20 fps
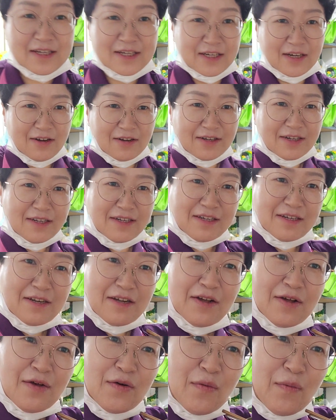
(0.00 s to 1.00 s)

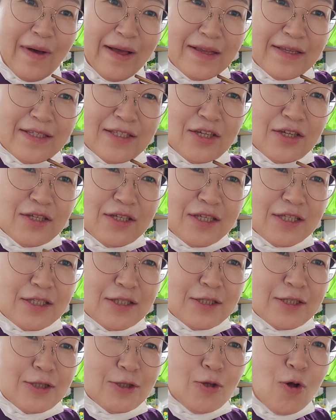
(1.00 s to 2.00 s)
그거를 완전히
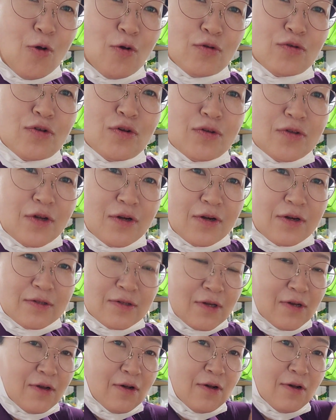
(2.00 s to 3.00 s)
쫑쫑
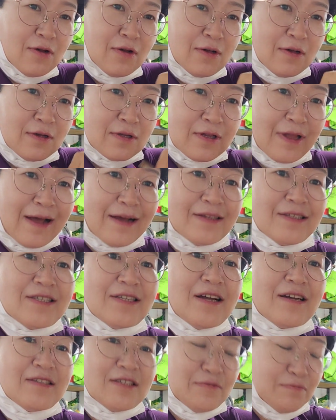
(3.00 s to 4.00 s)
썰었어요
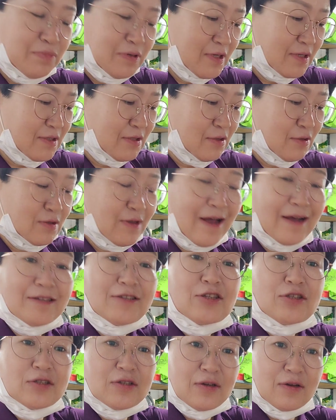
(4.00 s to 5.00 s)
다지다시피 했어요.
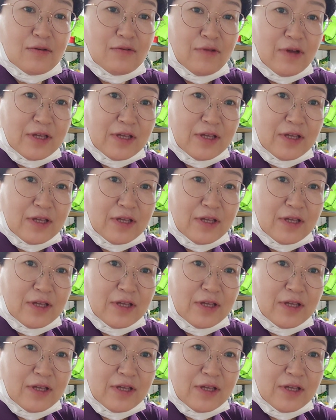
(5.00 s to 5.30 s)
다졌어요.